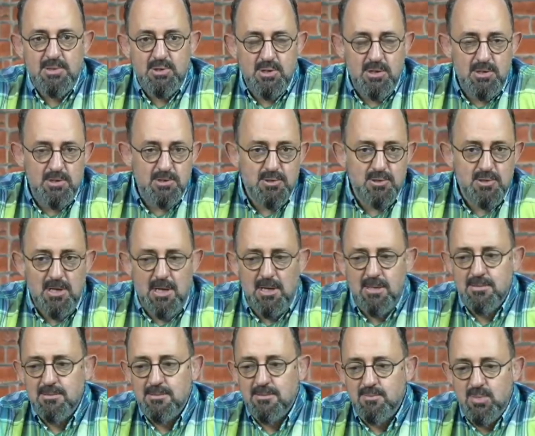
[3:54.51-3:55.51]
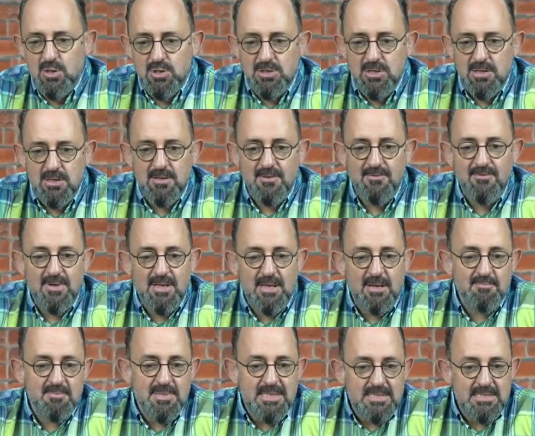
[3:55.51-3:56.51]
çalışkan, başarılı
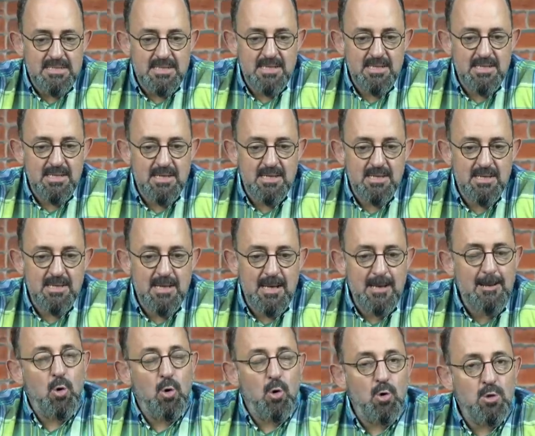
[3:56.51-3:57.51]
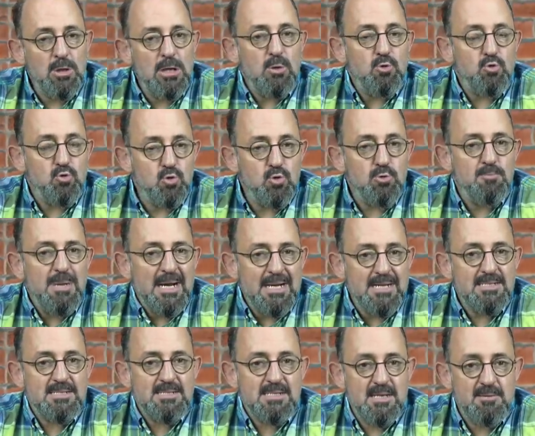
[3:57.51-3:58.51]
falan bir insanın yanında ona uymak
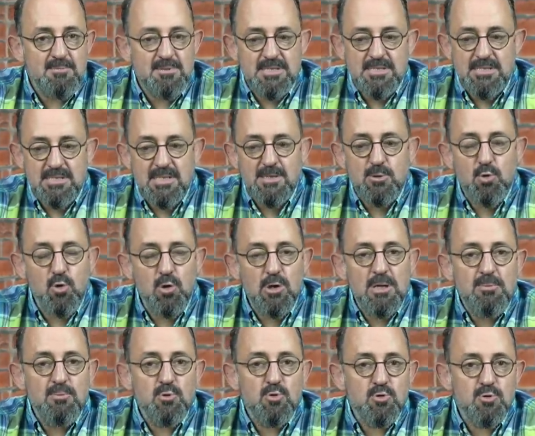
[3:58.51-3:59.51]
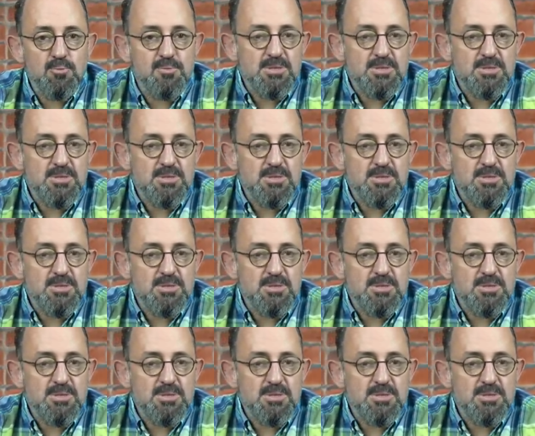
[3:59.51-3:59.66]
isteyebilirsiniz ya da öyle bir grup